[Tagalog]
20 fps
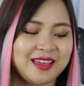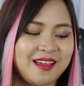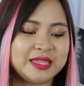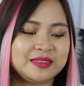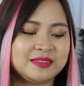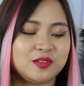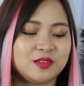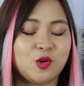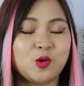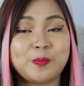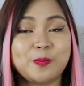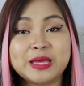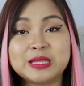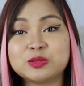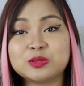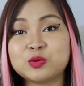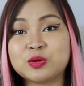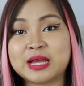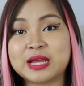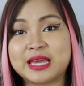And
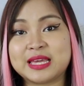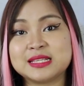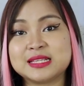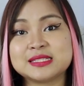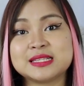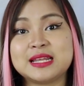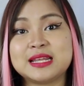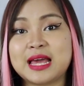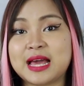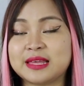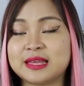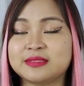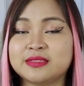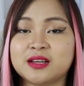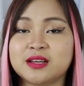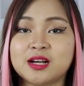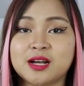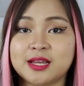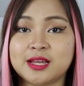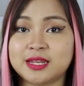open to guys sa lahat
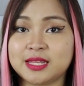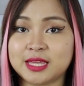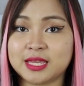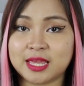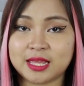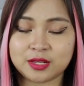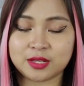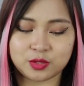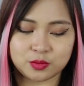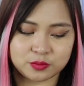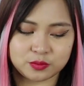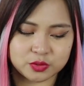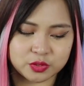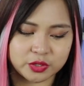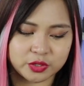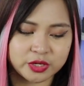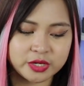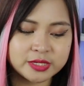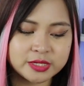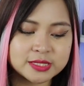ng Honeygain
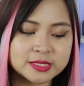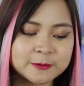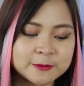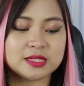users.